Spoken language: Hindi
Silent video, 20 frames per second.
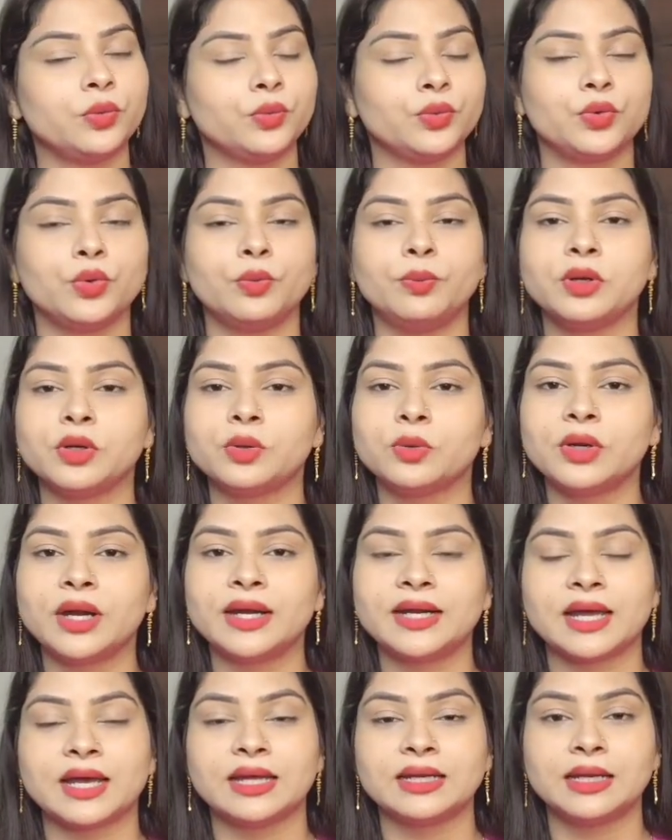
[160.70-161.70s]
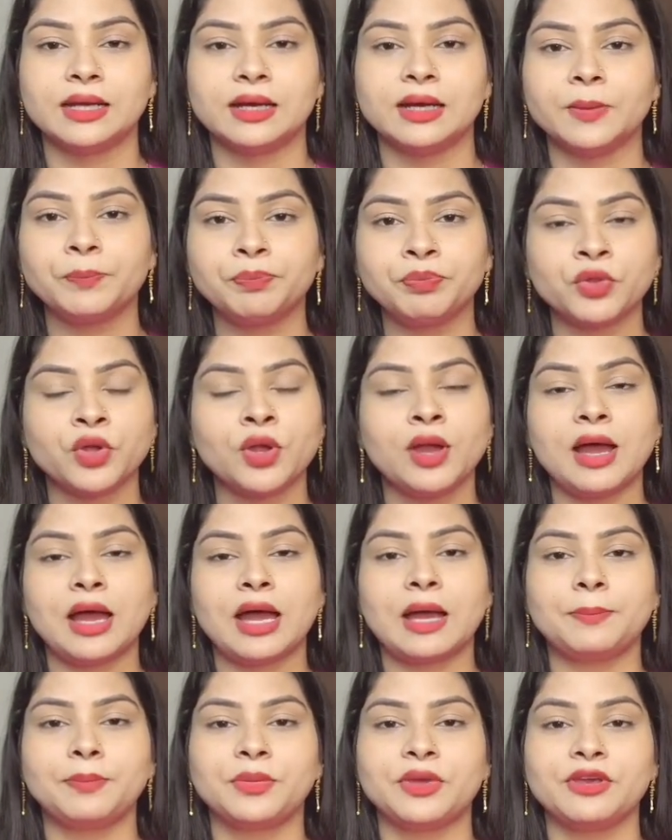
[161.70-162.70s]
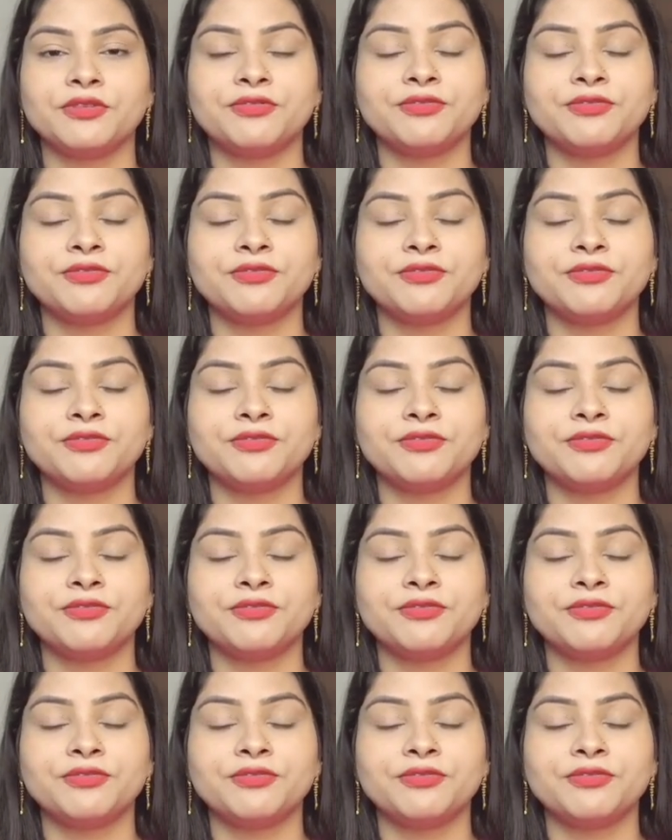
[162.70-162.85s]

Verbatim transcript: हैं उनको बिल्कुल हटा देगा आपके